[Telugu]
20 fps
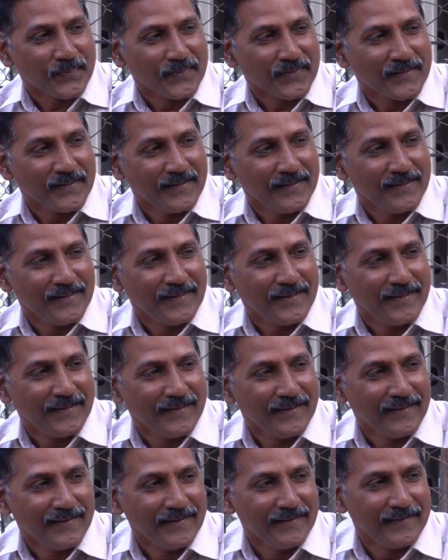ఇన్ని సంవత్సరాలు
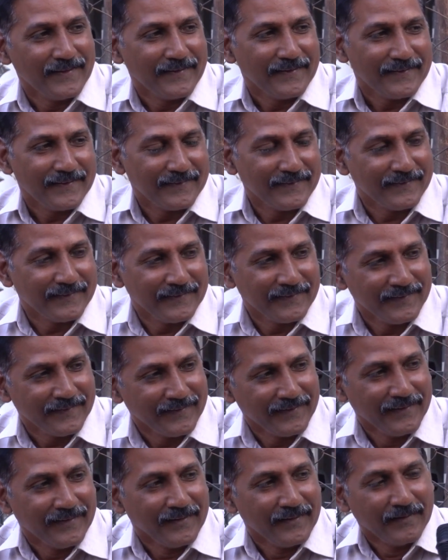అవుతున్నా కానీ ఎందుకంటే క్యాపిటల్ మీద
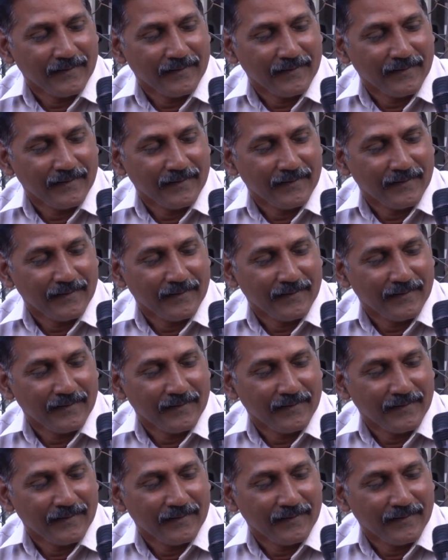ఒక